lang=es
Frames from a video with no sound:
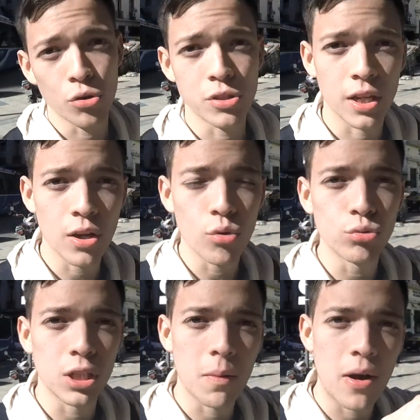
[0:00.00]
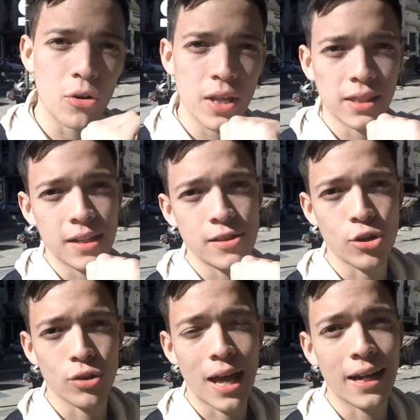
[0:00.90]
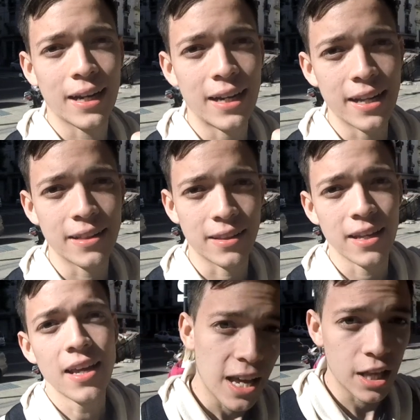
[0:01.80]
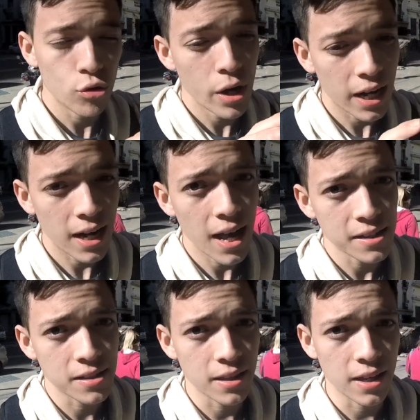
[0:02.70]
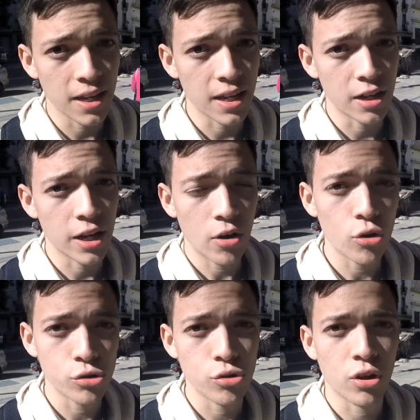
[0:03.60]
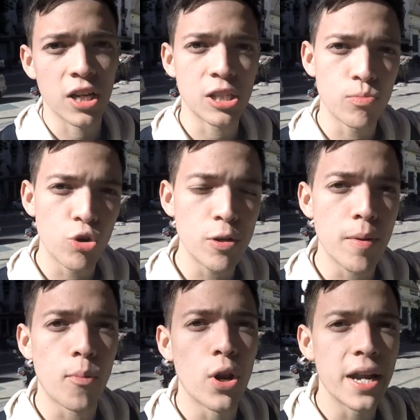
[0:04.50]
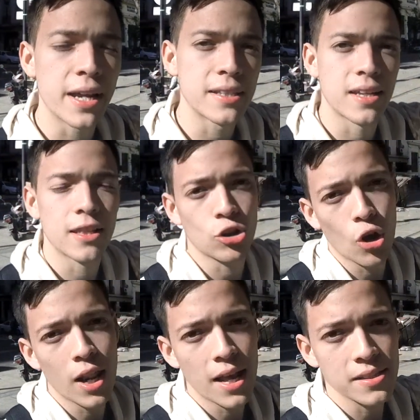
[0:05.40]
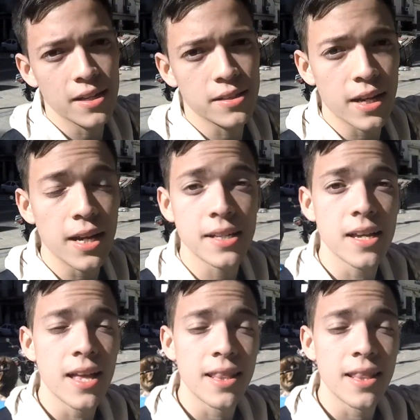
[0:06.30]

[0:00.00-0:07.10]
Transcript: Conseguí un trabajo de atención al cliente en una clase de negocio que es muy popular y que está en todas las esquinas